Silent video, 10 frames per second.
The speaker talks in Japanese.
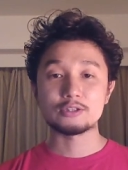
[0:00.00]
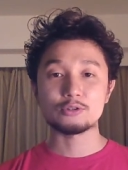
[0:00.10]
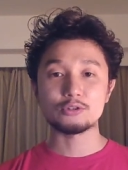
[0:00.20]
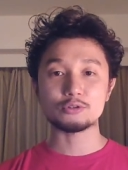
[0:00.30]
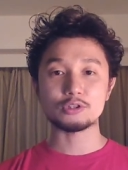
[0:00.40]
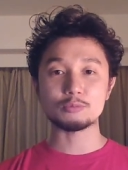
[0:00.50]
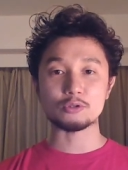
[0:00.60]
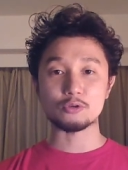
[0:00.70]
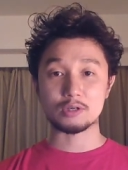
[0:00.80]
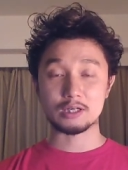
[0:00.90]
そういう人にも
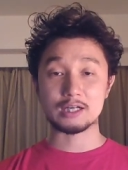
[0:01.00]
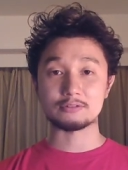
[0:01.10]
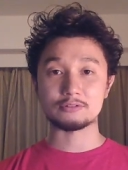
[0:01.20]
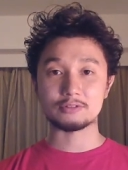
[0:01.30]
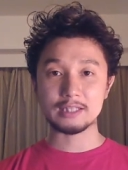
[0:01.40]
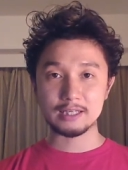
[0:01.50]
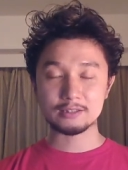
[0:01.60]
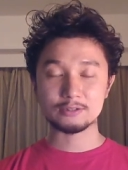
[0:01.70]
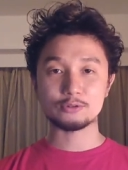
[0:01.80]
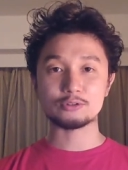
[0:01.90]
効果があるの
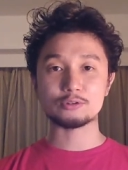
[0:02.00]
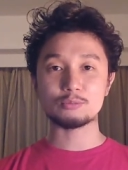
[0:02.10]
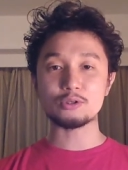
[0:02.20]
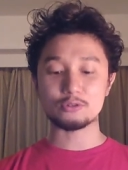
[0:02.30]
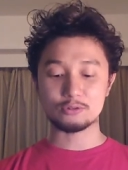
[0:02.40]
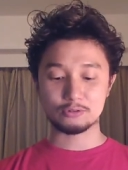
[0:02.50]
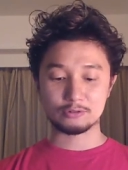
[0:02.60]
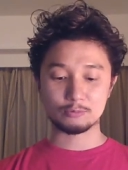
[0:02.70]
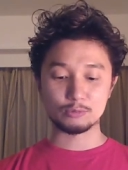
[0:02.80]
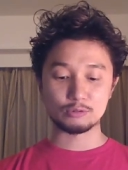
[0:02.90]
で、そういう人もこ
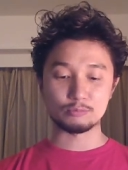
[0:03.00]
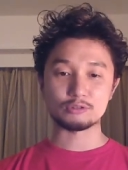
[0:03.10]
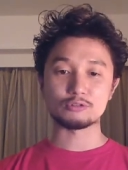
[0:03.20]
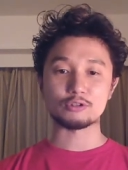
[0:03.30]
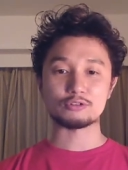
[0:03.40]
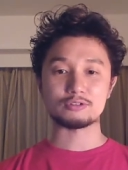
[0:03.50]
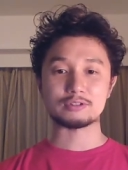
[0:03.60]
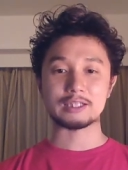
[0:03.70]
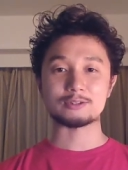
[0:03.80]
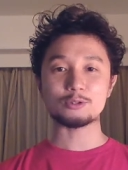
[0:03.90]
のもぐもぐごっくん
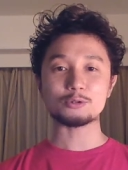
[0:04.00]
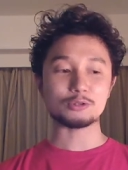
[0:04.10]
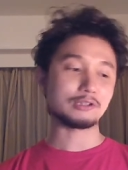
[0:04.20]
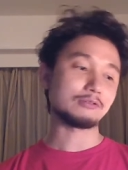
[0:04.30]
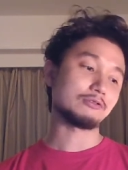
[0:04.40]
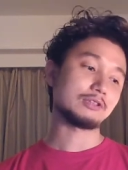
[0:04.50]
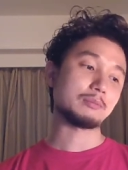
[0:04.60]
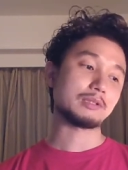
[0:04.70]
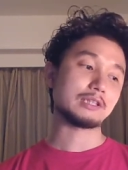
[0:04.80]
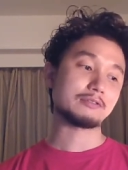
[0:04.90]
体操を取り組ん
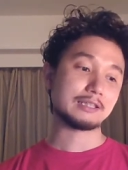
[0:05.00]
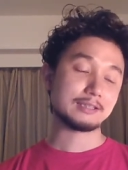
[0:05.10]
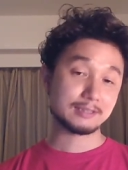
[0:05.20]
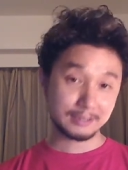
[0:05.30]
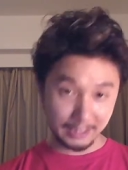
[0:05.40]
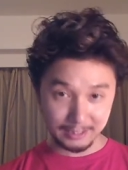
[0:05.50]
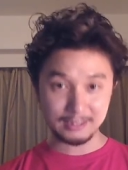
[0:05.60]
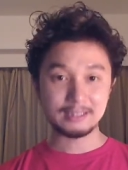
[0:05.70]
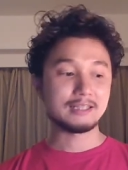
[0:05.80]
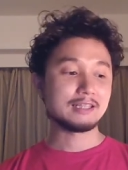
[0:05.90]
でみてください。
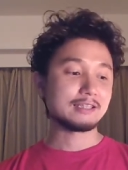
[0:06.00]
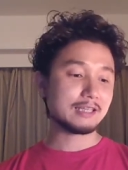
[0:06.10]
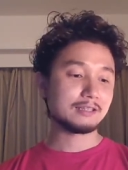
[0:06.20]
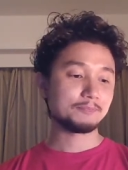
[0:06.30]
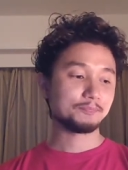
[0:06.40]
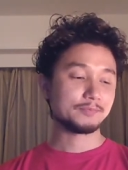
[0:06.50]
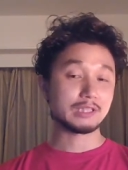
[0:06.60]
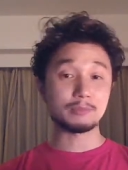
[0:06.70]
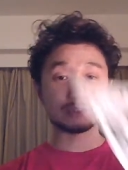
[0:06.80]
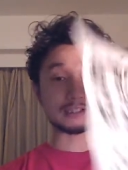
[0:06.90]
ね、騙